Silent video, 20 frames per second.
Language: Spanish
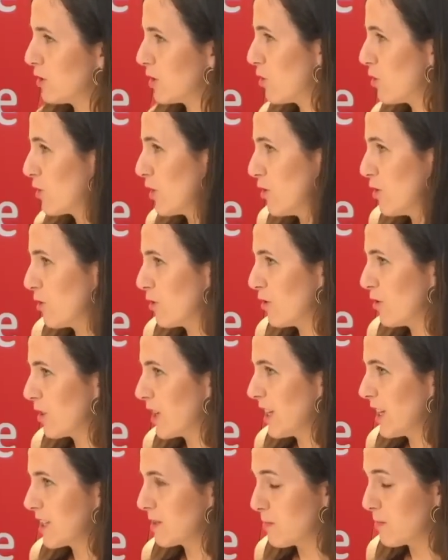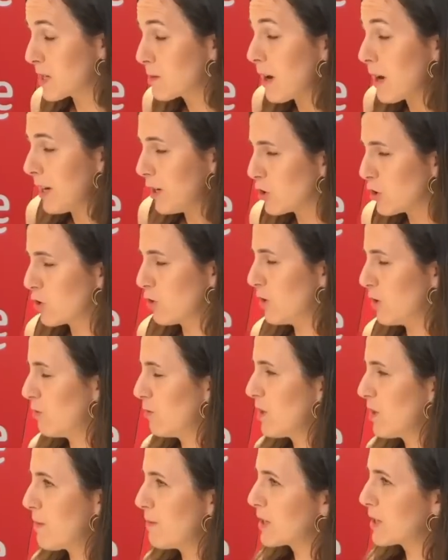Es lo que yo creo que es más valioso en
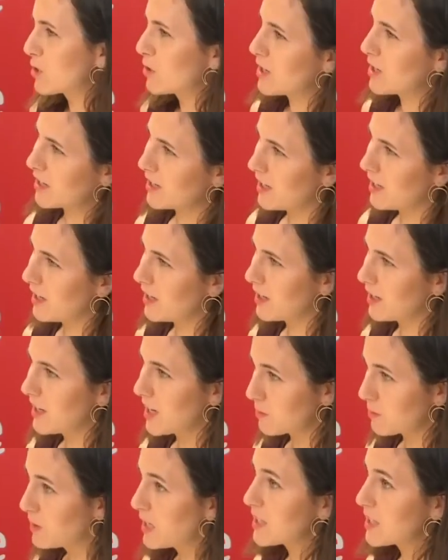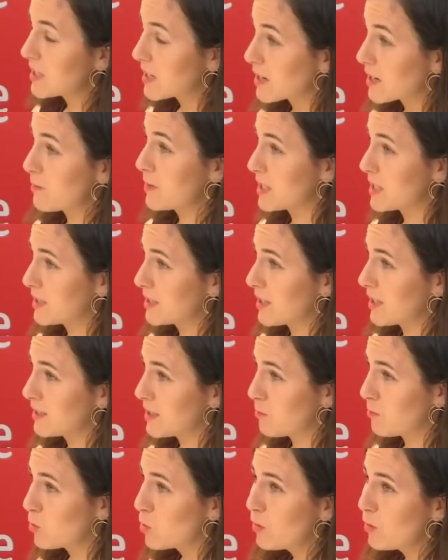una persona que, que aspira a ser
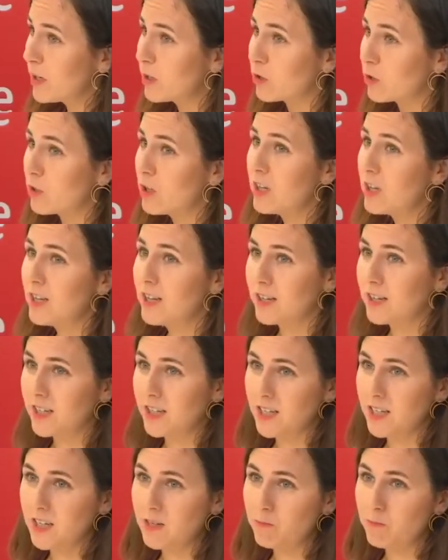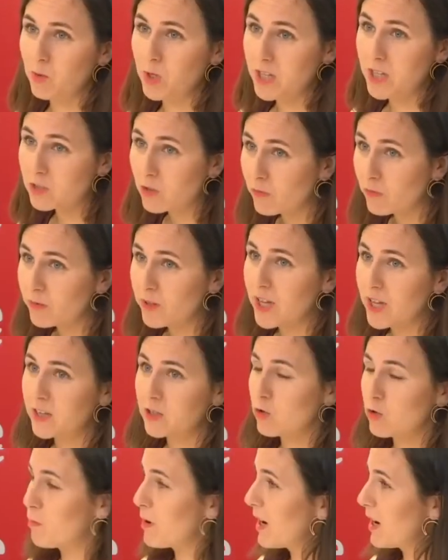representante público, que puedas confiar en
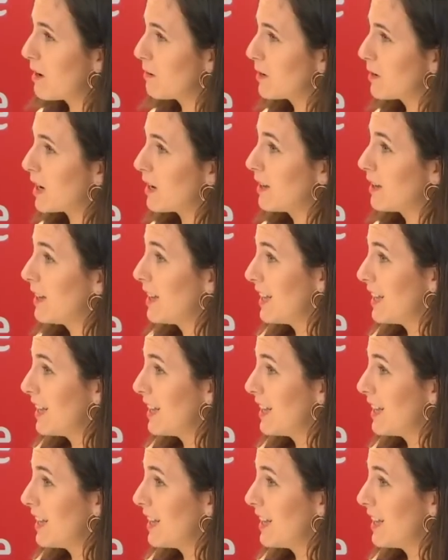su palabra,